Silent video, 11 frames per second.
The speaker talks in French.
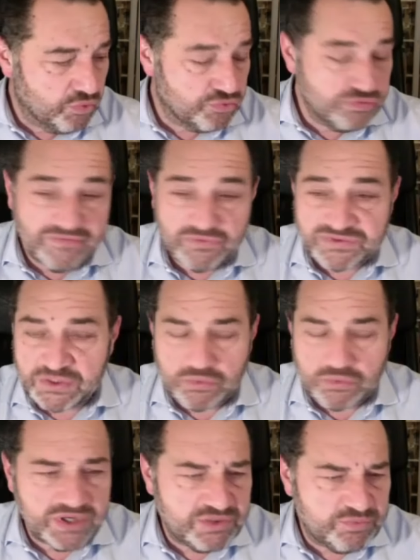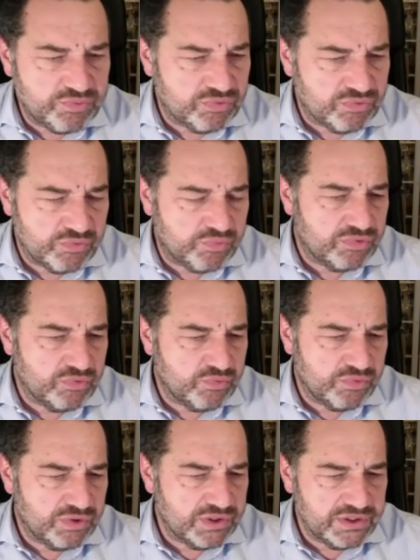aucune avancée concrète pour,
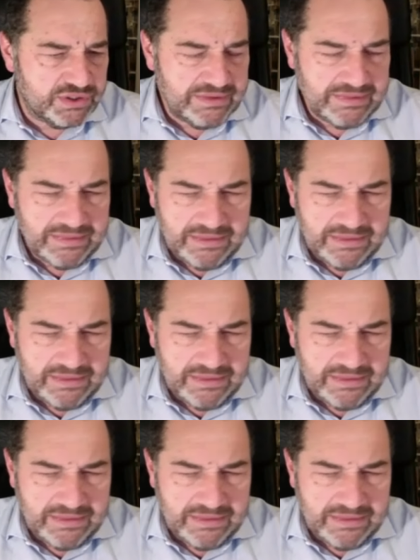pour, les,